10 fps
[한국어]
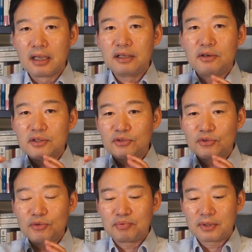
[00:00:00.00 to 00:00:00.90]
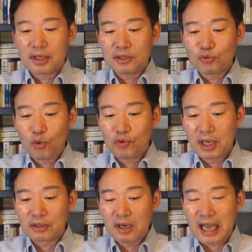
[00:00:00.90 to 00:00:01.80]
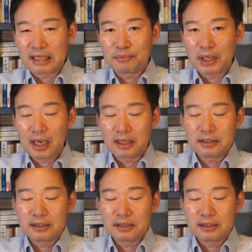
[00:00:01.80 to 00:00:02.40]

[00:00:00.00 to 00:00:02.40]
이런 식으로 북한이 요구하는 거 아닙니까?